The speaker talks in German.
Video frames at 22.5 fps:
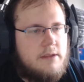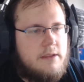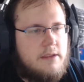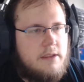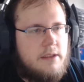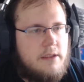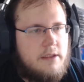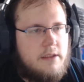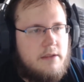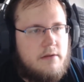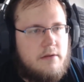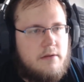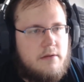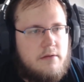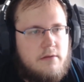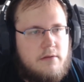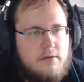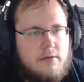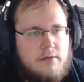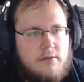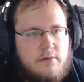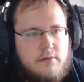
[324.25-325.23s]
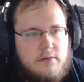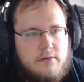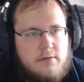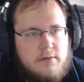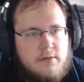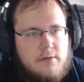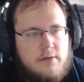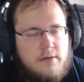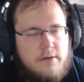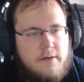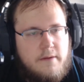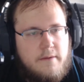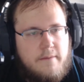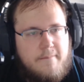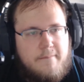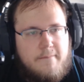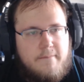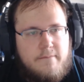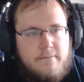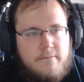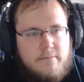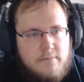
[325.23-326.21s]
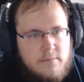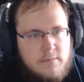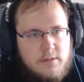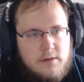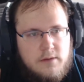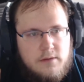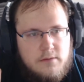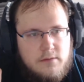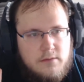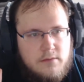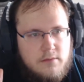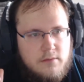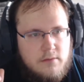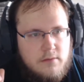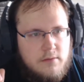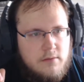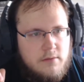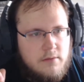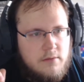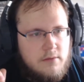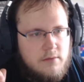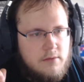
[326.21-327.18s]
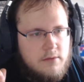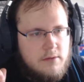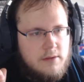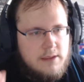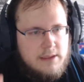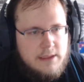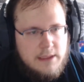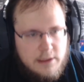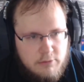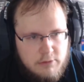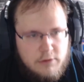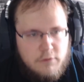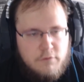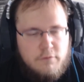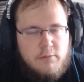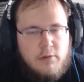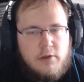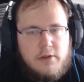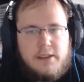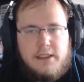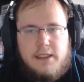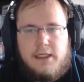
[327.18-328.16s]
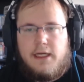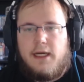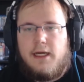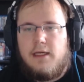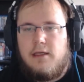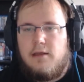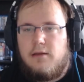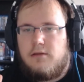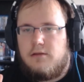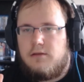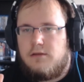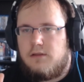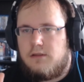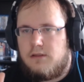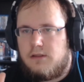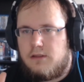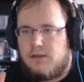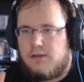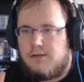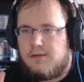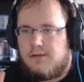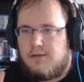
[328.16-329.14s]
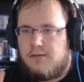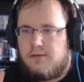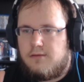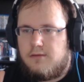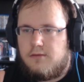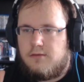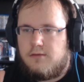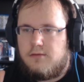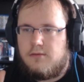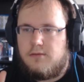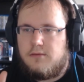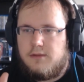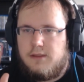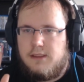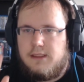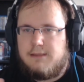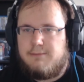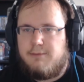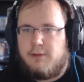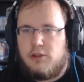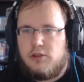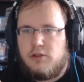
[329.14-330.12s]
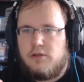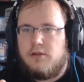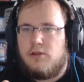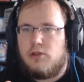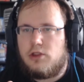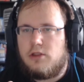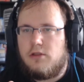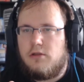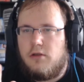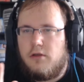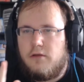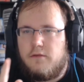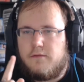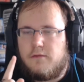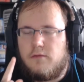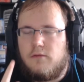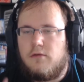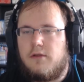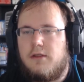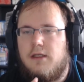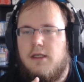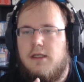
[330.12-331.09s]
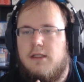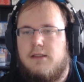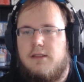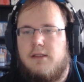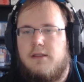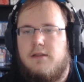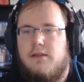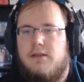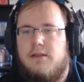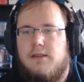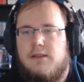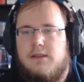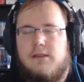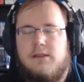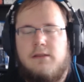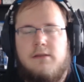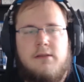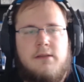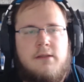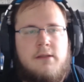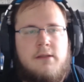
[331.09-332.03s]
der ähm, Secret of Monkey Island, die Special Edition läuft auch gerade als